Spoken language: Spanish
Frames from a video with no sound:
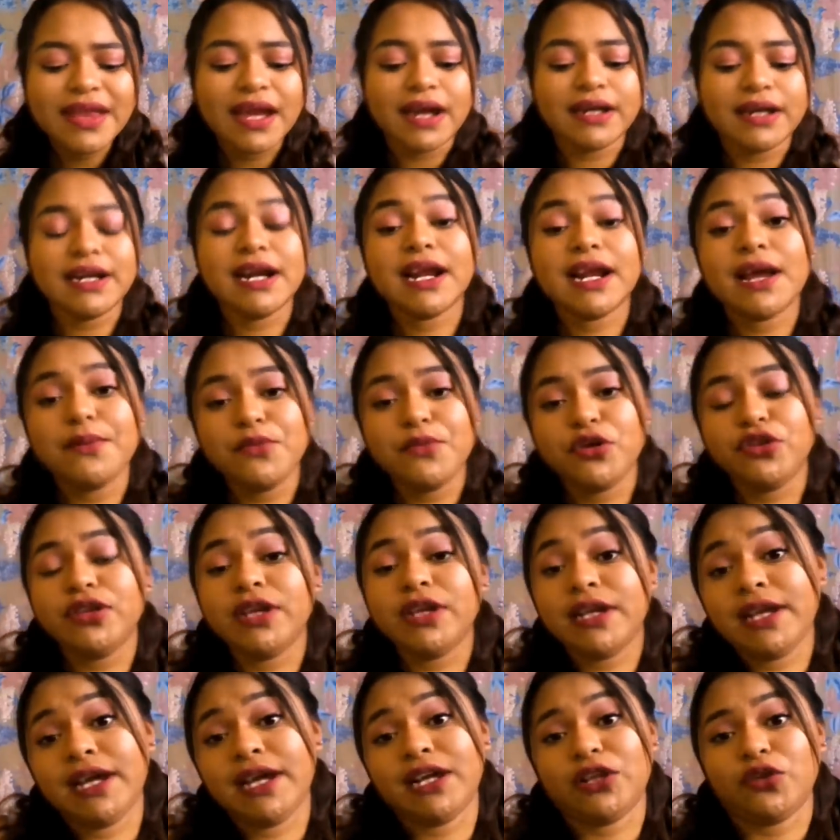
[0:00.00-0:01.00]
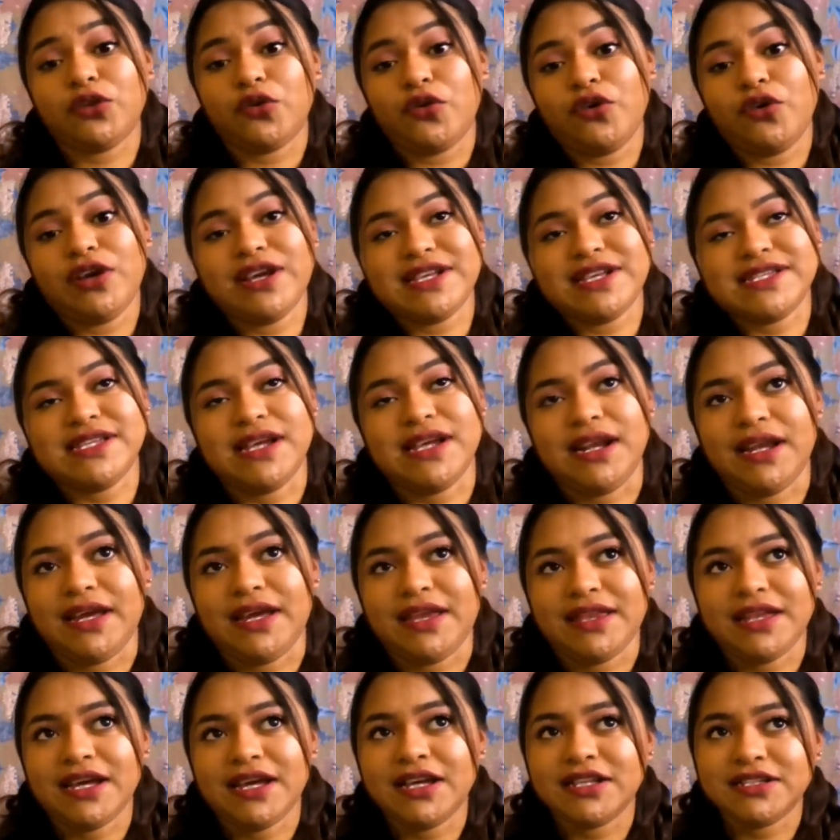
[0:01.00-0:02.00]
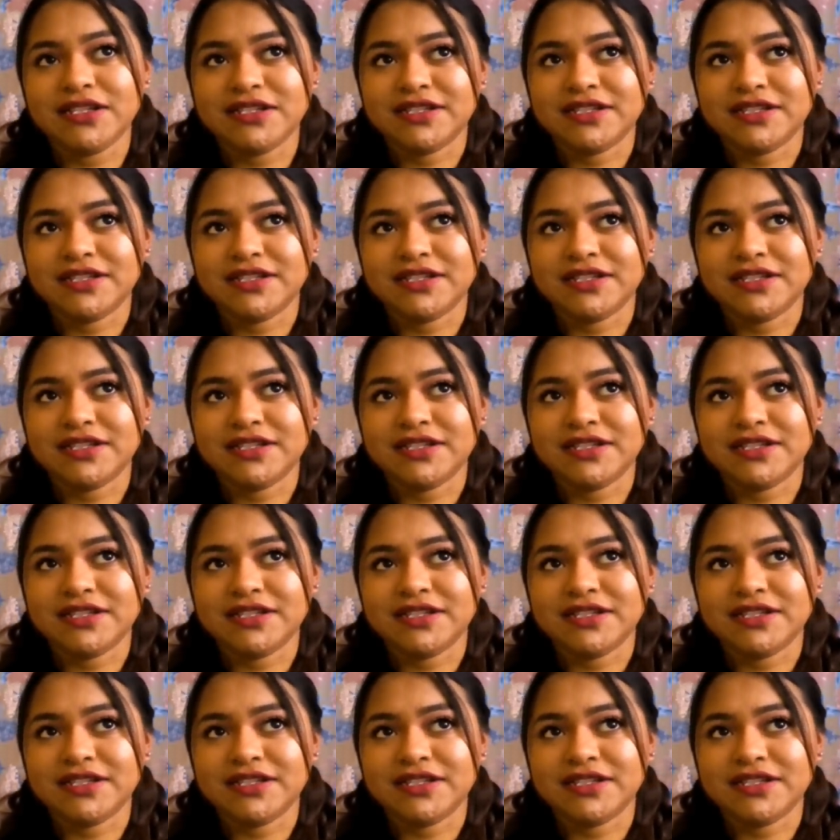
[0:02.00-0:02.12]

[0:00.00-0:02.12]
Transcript: En el camión directo que sale